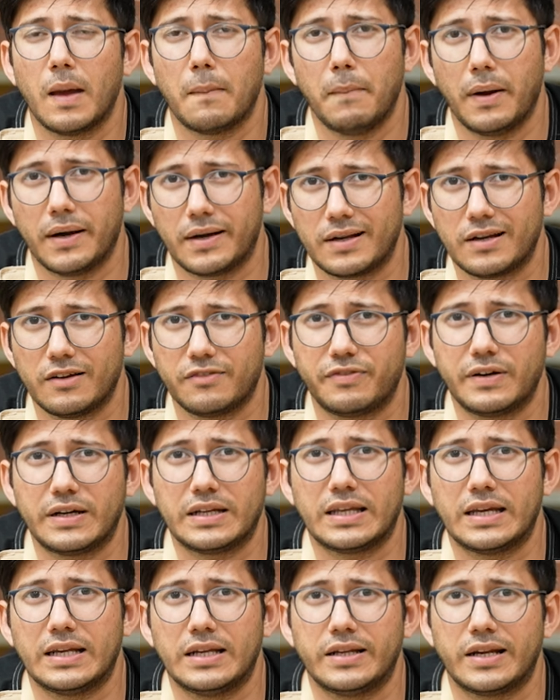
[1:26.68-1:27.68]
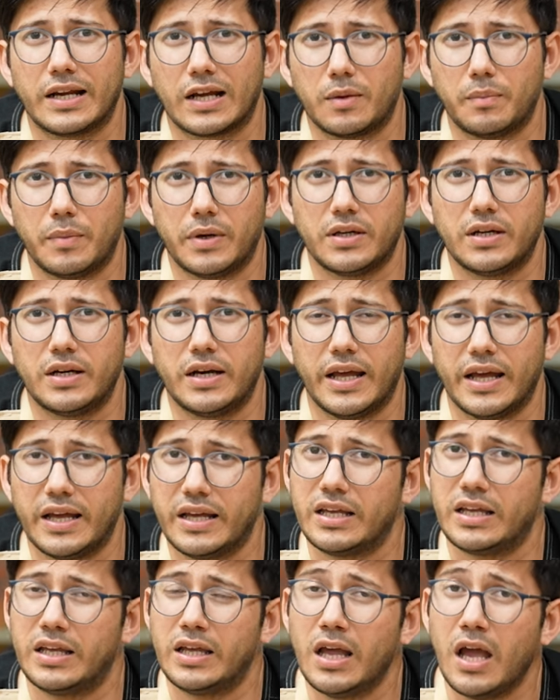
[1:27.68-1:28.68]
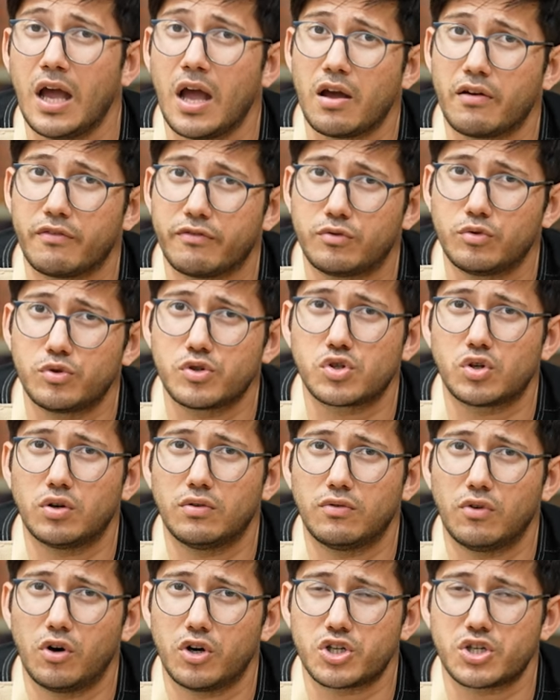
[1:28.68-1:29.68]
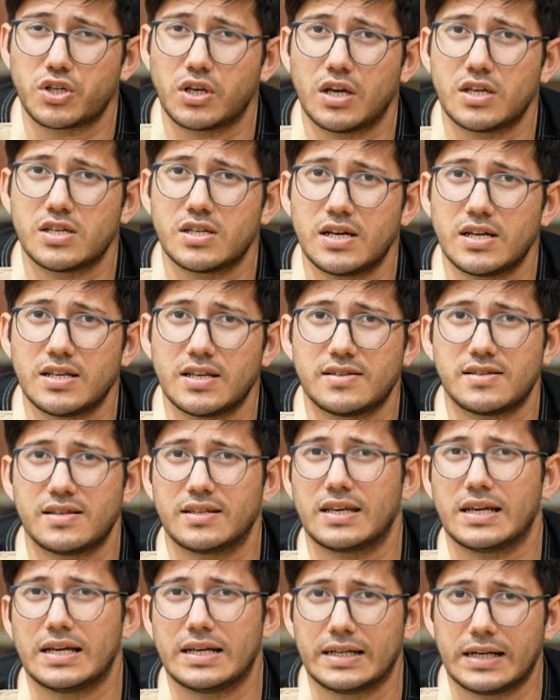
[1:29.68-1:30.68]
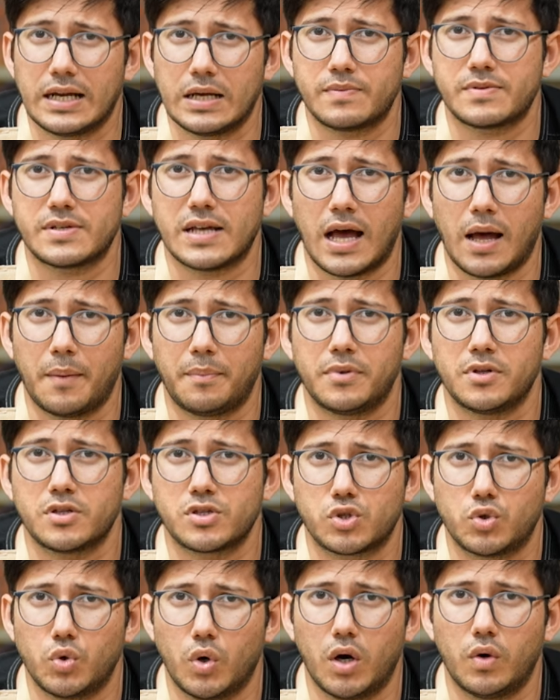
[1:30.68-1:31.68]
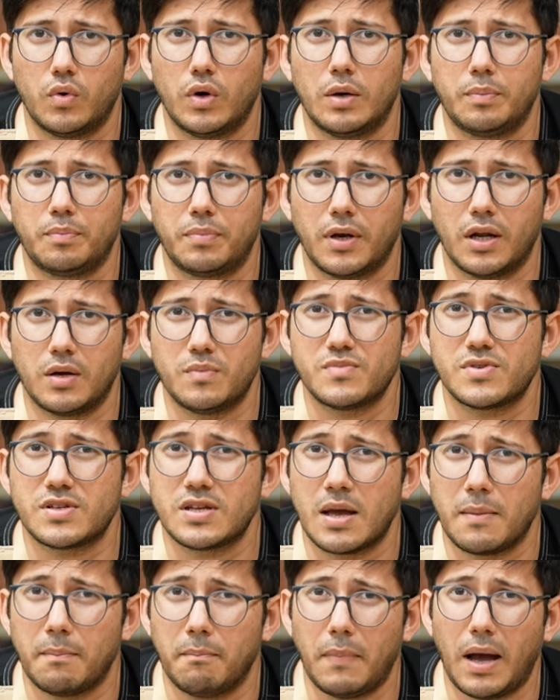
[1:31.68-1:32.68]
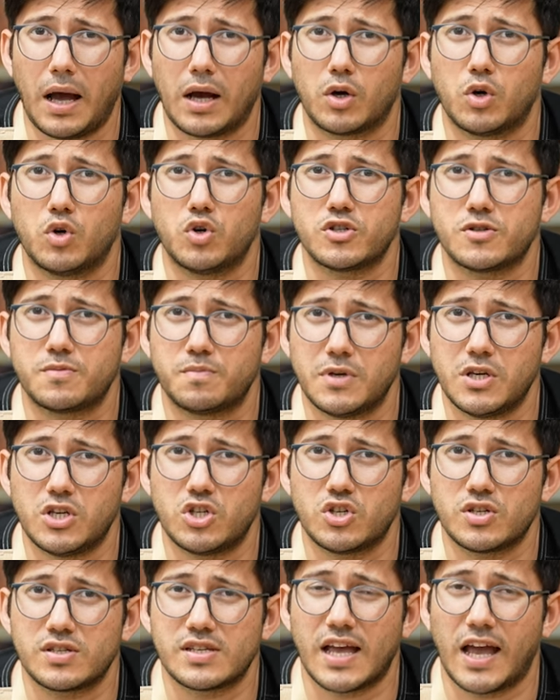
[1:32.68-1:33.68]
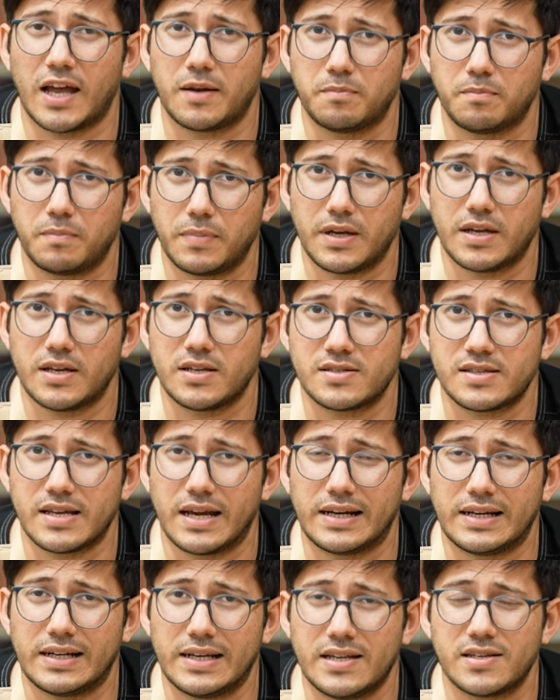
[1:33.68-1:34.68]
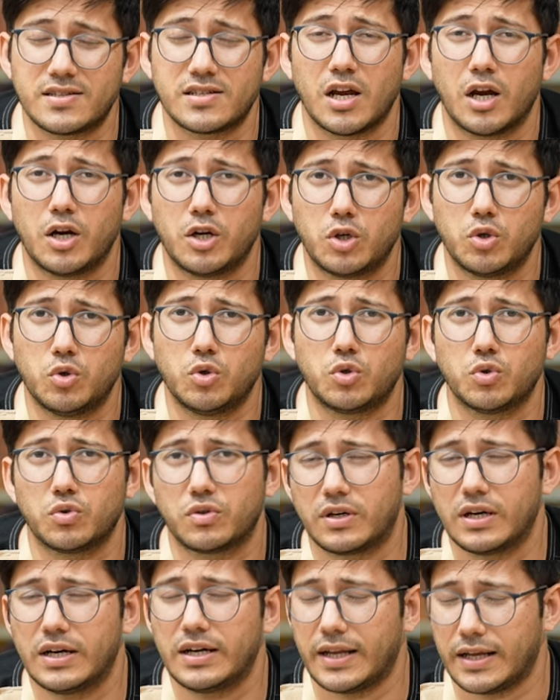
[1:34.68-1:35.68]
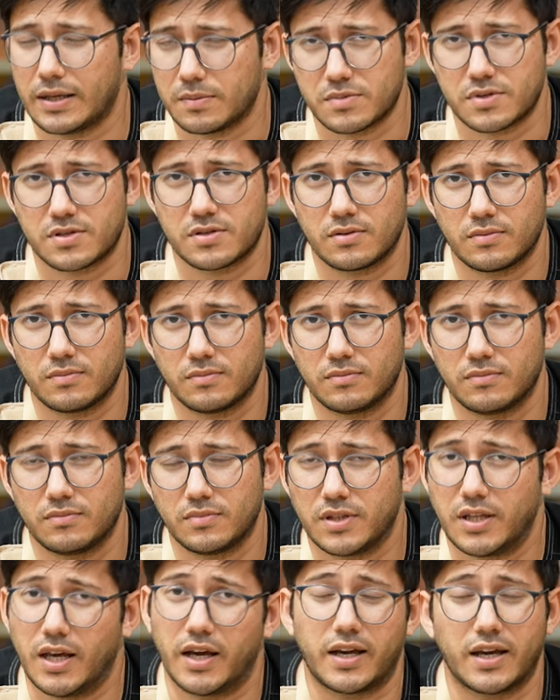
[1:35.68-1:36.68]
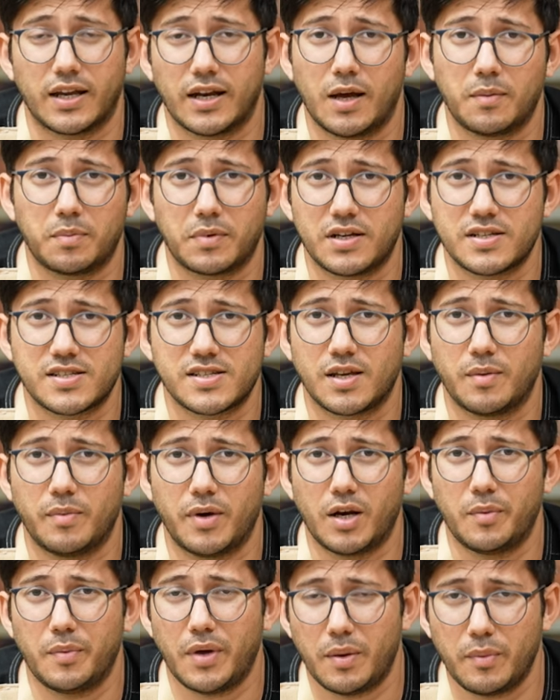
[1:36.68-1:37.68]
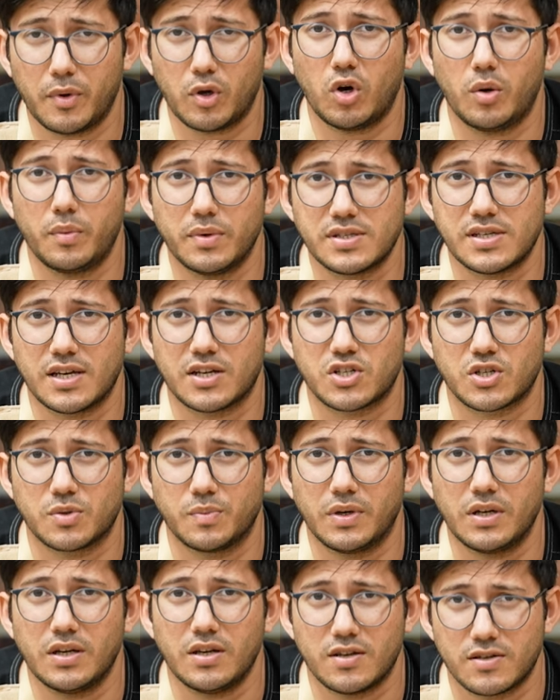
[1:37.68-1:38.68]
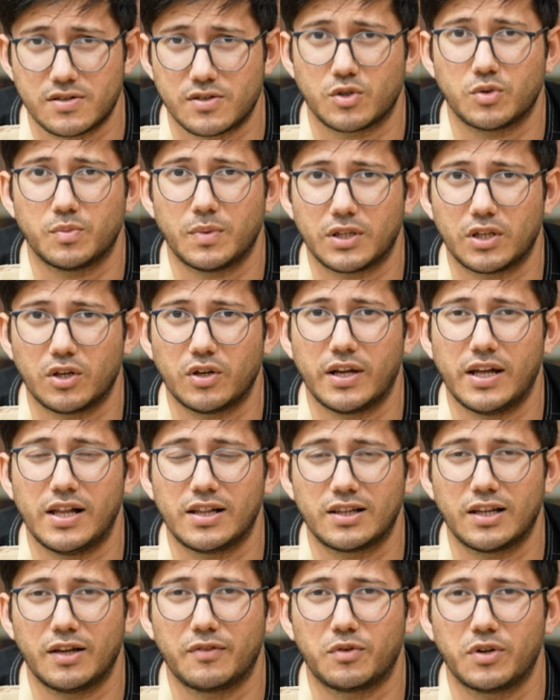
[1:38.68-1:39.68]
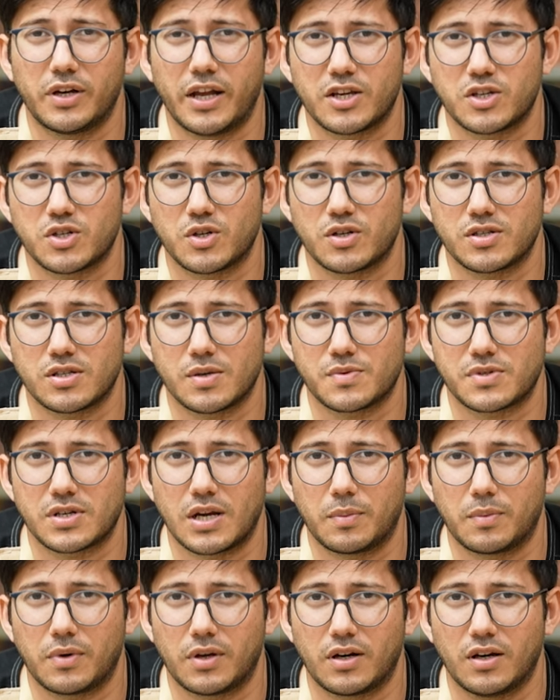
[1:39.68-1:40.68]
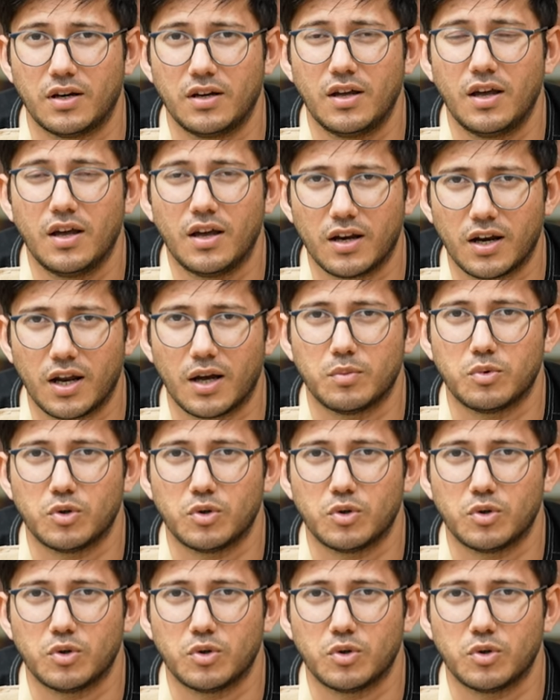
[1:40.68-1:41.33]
बेटर इफेक्ट के लिए रिकमेंडेड है कि फ्रूट्स को वॉश किया जाए जैसे कि ग्रेप्स एप्पल्स गुआवा प्लम्स मैंगोज पीचेस एंड पेयर्स एटलीस्ट टू टू थ्री टाइम्स क्या कहना आपका इसके बारे में हमें कमेंट सेक्शन में ज़रूर बताएं और हेल्थ लाइफ को लाइक शेयर और सब्सक्राइब करना ना